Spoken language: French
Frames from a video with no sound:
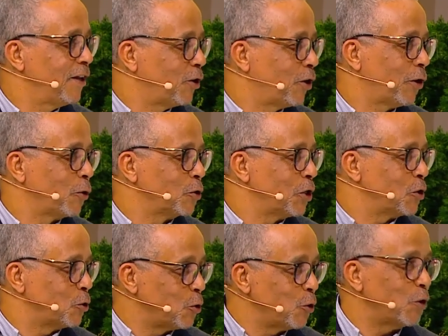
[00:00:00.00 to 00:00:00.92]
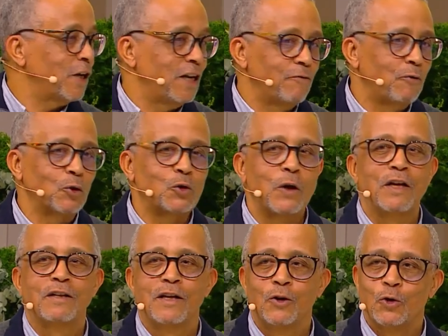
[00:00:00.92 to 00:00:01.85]
interrogé sur
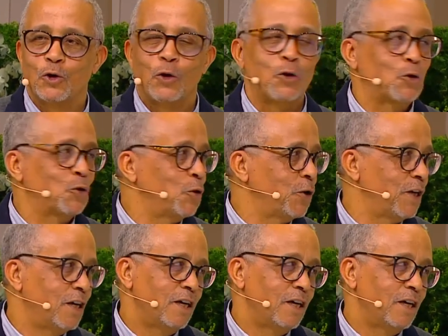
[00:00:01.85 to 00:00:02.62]
l'éventualité de ce retour.